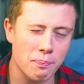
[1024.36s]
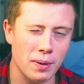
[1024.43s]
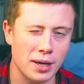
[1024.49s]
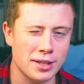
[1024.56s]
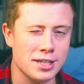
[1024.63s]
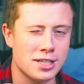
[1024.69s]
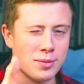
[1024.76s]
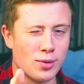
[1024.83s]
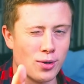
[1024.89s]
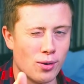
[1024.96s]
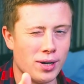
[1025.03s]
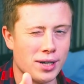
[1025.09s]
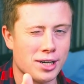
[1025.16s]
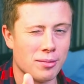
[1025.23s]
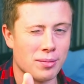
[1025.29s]
под этим
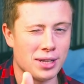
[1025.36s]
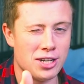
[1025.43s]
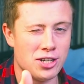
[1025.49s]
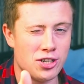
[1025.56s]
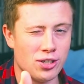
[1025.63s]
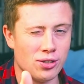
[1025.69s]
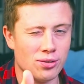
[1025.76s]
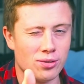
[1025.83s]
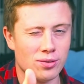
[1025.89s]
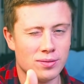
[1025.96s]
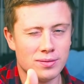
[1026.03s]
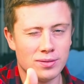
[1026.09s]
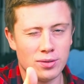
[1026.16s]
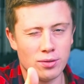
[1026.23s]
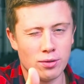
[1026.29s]
роликом лайчину.
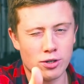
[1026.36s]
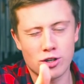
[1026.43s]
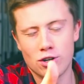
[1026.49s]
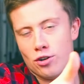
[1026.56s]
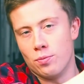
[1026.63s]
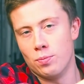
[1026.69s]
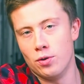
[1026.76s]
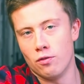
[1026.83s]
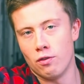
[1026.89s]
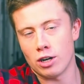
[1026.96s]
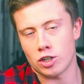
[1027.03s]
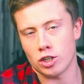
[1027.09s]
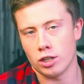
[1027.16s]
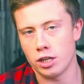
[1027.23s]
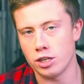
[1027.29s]
Очень люблю
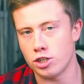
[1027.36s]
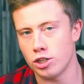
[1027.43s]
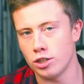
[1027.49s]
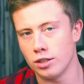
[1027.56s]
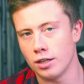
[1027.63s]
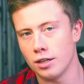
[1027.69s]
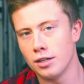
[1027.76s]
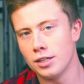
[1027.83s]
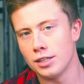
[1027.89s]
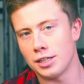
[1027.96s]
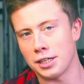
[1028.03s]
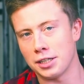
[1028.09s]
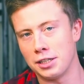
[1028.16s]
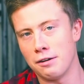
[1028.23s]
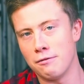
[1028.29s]
ваши лайчины.
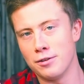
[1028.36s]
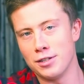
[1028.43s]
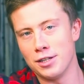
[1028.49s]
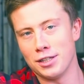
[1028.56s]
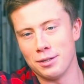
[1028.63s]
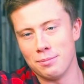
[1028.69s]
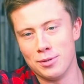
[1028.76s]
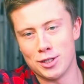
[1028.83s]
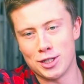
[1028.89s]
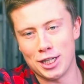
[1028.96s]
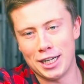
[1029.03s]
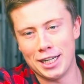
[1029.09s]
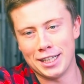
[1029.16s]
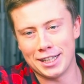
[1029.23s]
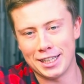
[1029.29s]
Тогда выйдет и
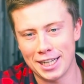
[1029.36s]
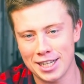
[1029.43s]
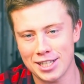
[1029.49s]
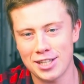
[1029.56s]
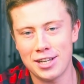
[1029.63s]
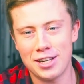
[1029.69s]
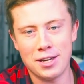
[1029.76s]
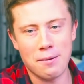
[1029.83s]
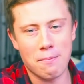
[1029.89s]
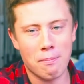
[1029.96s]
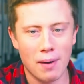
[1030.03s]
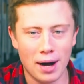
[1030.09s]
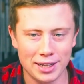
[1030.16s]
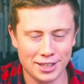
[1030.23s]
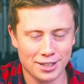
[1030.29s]
быстрее тест и
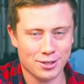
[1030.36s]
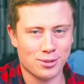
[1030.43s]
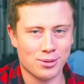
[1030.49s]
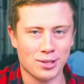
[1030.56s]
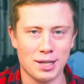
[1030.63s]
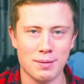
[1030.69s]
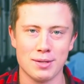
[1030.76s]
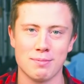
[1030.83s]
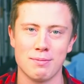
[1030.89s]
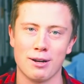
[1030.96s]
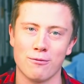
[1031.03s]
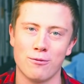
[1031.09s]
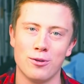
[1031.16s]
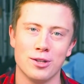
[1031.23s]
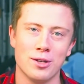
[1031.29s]
батл с другими
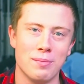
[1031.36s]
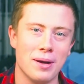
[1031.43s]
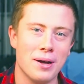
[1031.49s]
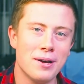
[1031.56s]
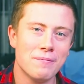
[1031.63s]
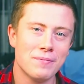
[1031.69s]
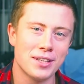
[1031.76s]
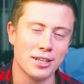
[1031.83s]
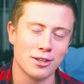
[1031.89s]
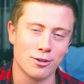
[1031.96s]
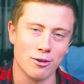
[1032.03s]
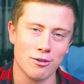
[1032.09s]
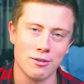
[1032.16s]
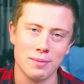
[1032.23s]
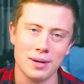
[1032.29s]
смартфонами
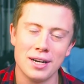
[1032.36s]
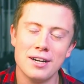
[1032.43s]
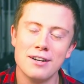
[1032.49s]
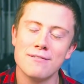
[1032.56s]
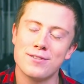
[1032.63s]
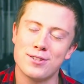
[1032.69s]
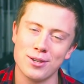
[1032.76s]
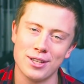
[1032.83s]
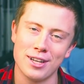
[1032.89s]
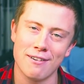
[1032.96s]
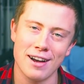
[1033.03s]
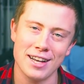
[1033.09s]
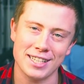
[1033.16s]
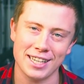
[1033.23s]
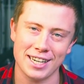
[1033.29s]
хитовыми. Все,
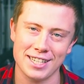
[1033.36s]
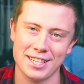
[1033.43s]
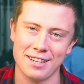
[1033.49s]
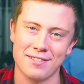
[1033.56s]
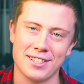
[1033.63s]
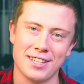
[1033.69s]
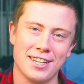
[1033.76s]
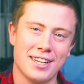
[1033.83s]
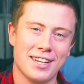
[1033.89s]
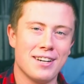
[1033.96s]
давайте, красавцы.